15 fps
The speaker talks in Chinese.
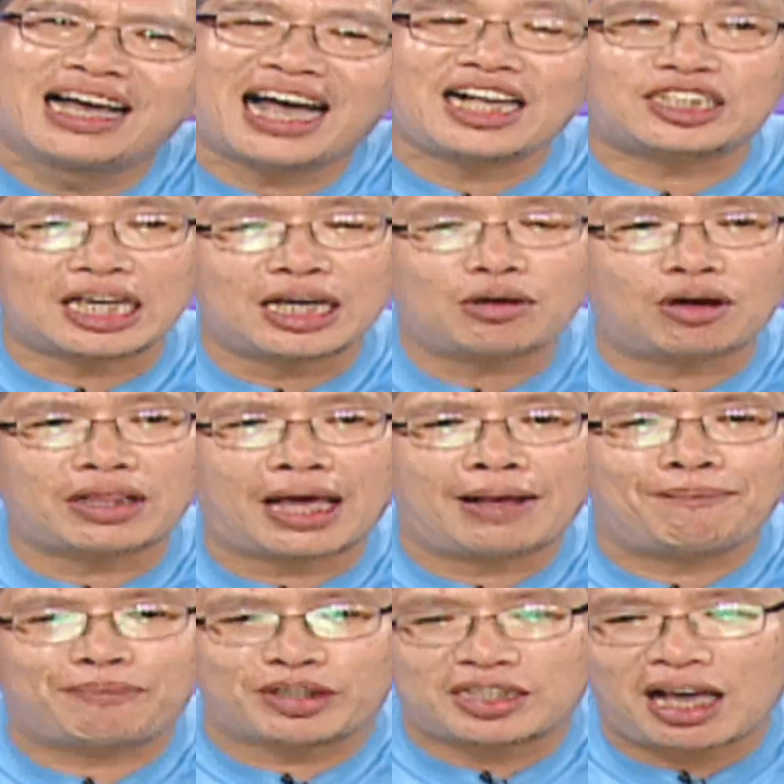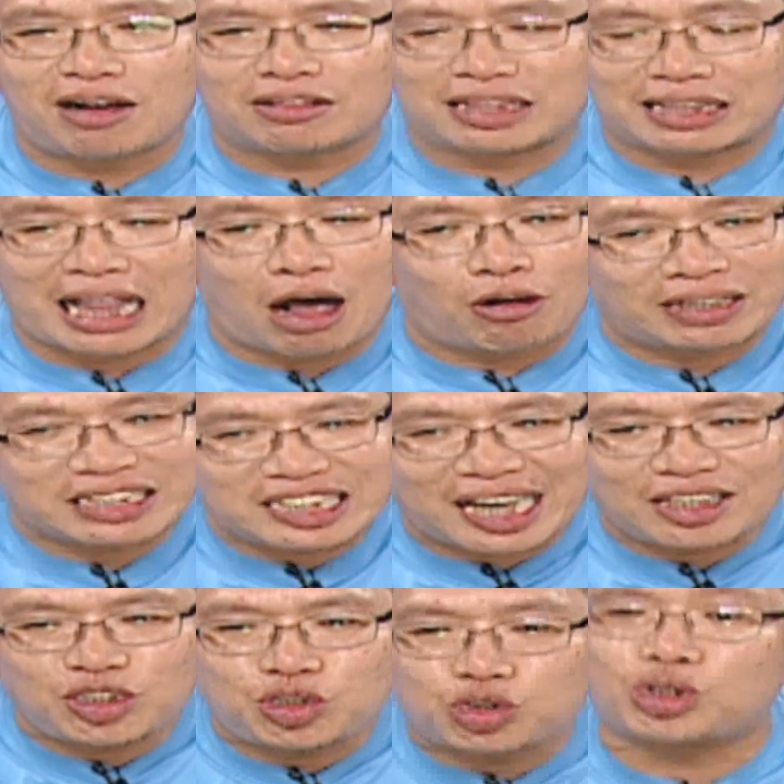啊，结果呢，比较老
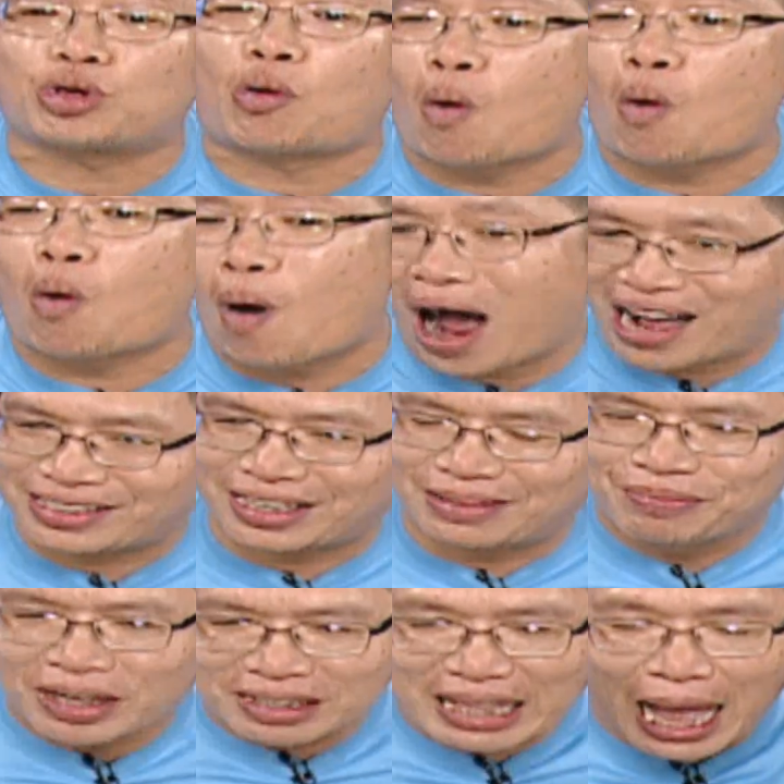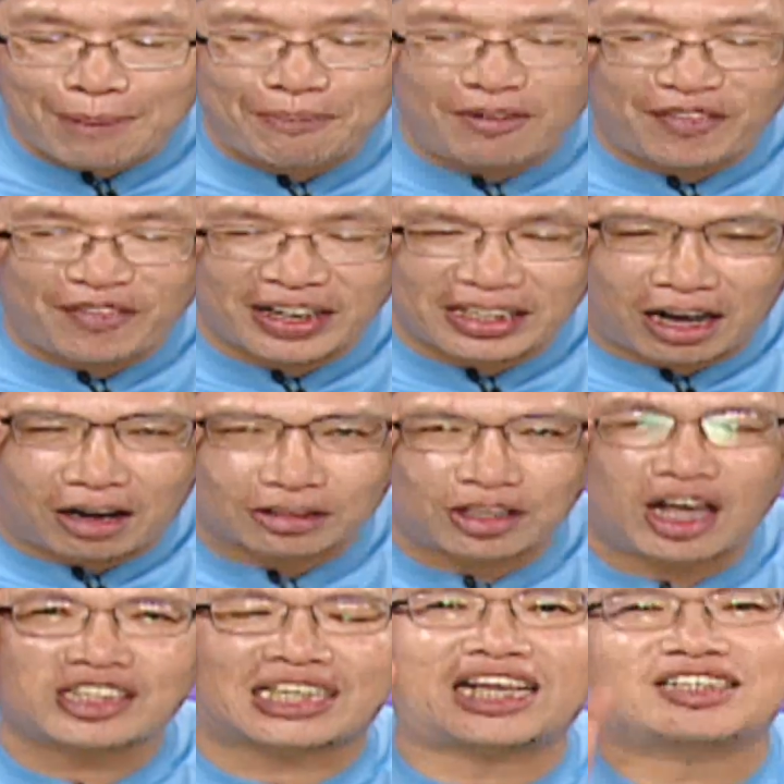奸巨猾的，大部分的哈，
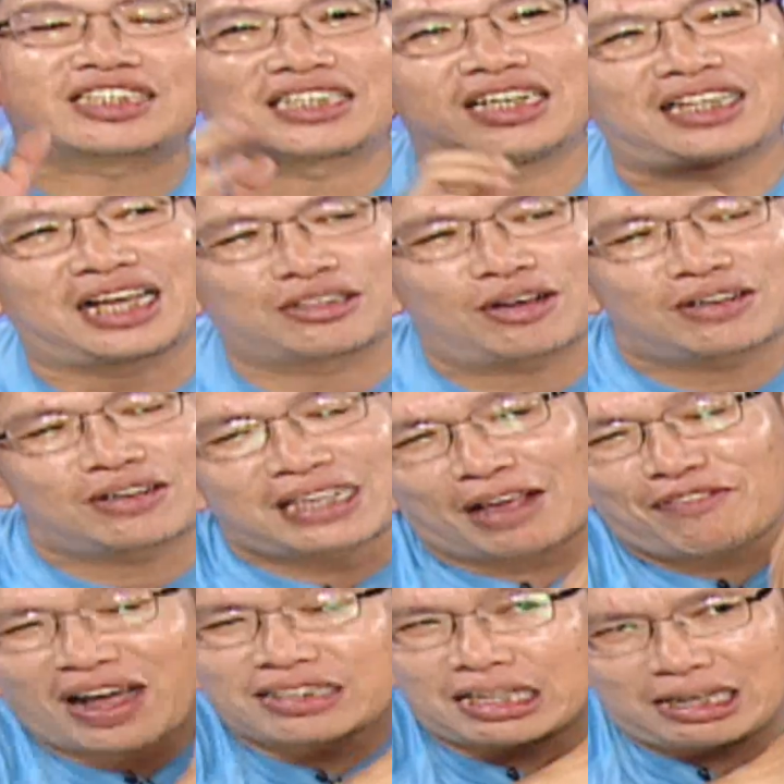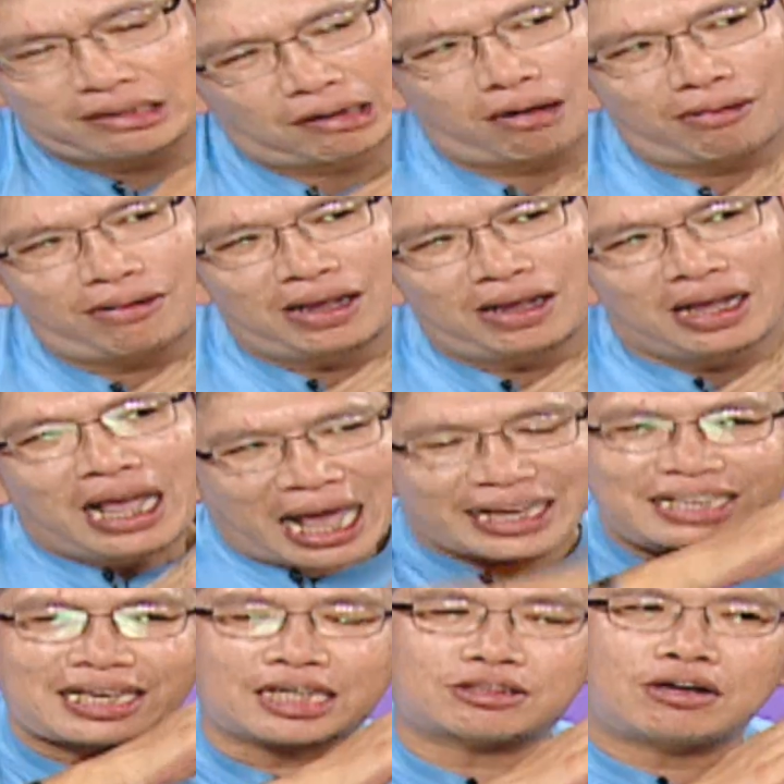都要等到十二点钟才发第一通。他
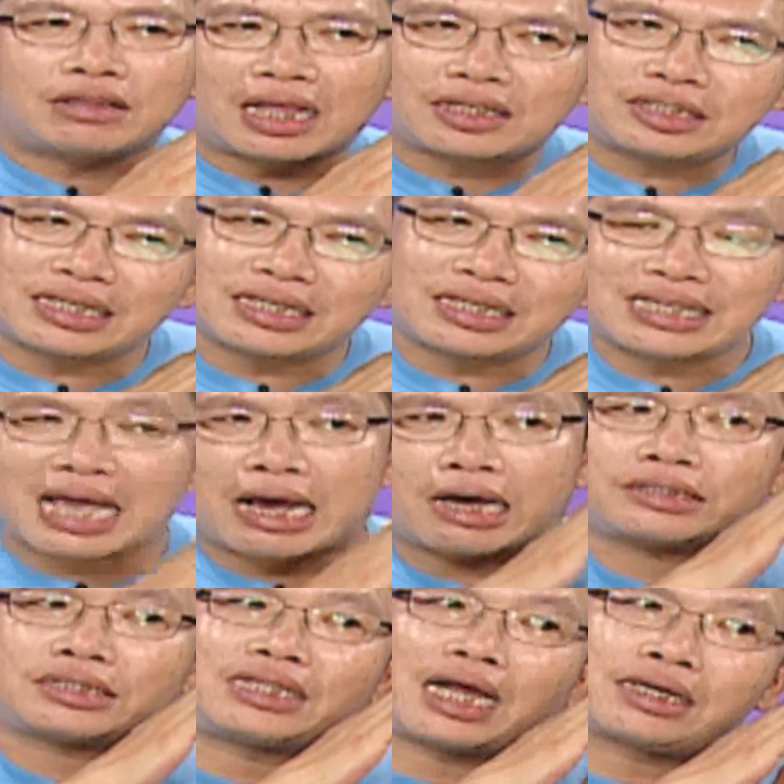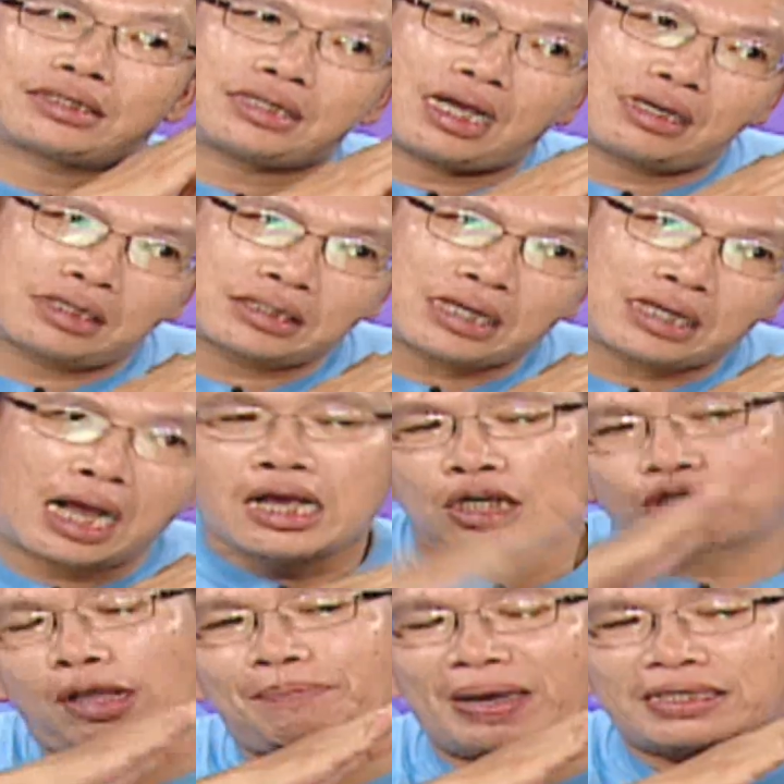跟你讲说呢，现在生长上涨，
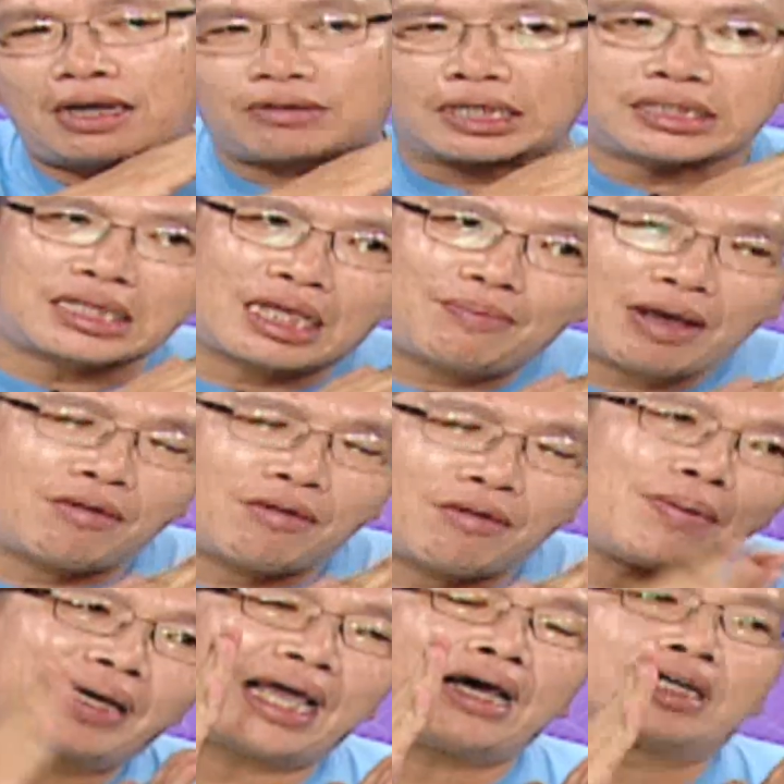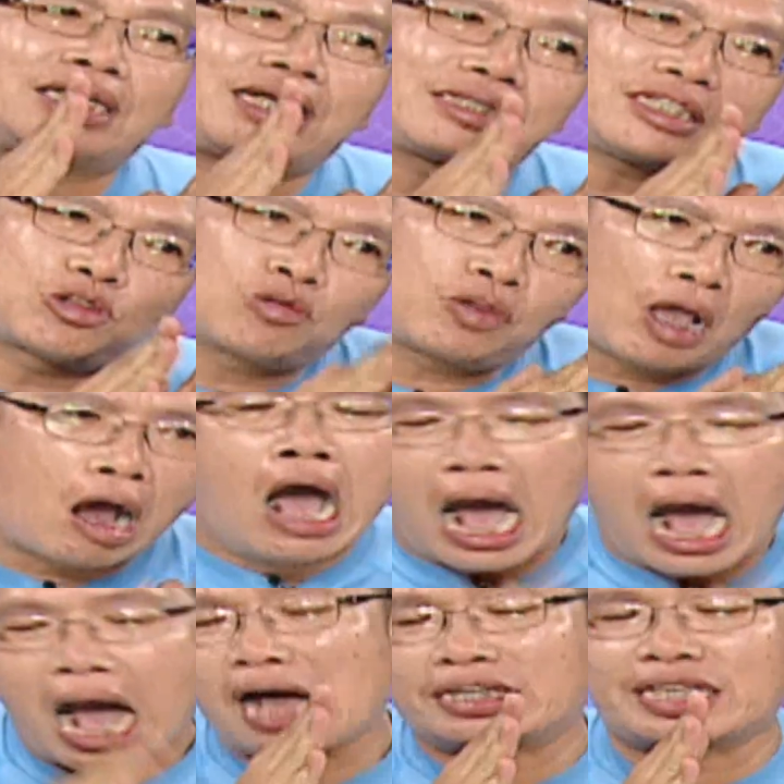所以被动元件里面，我们看和生长是主流，
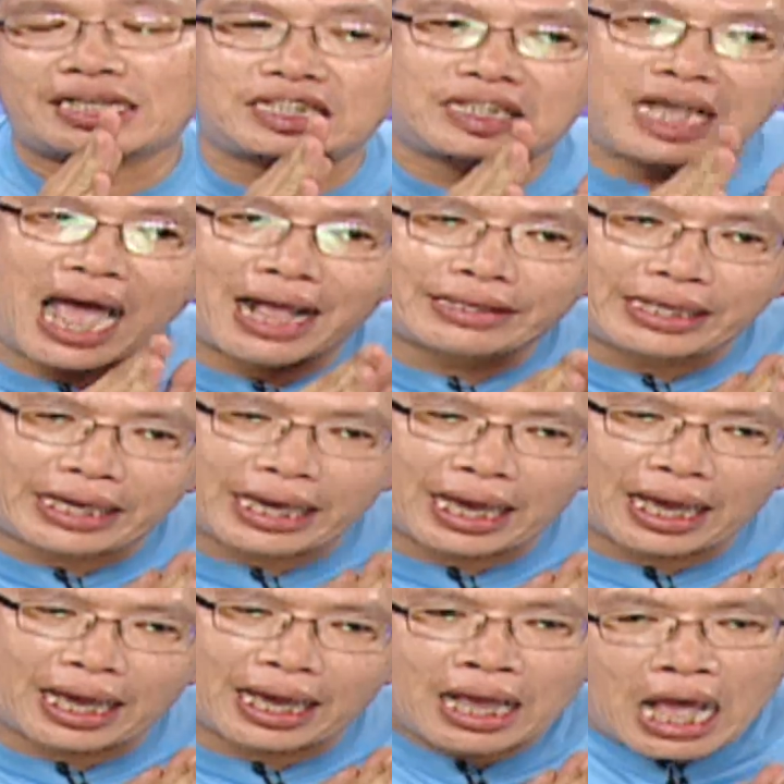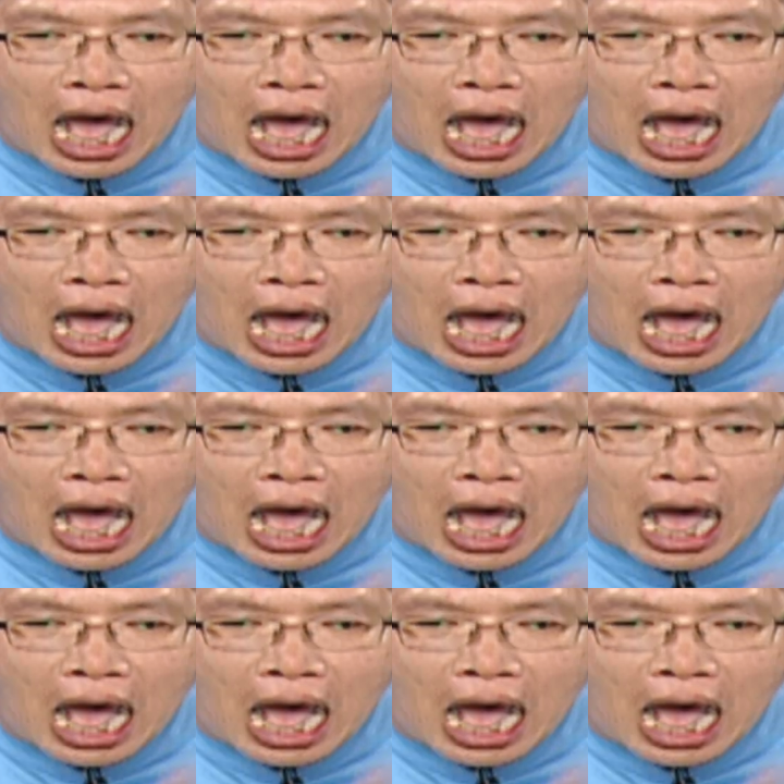而和生长是下跌。